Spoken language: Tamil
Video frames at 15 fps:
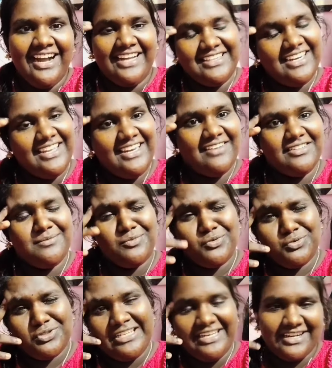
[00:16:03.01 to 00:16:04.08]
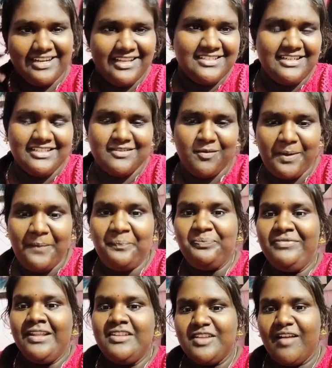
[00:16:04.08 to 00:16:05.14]
அதனாலே நான் வந்து மோஸ்ட்லி நிறைய ஸ்டேட்டஸ் வைப்பேன்
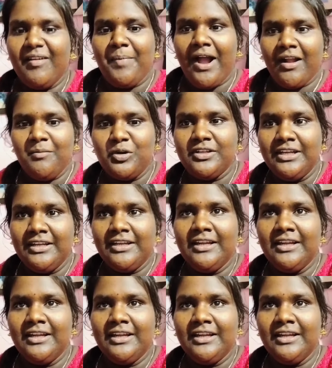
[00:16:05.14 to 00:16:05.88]
ஸோ அவங்க பார்க்கும்போது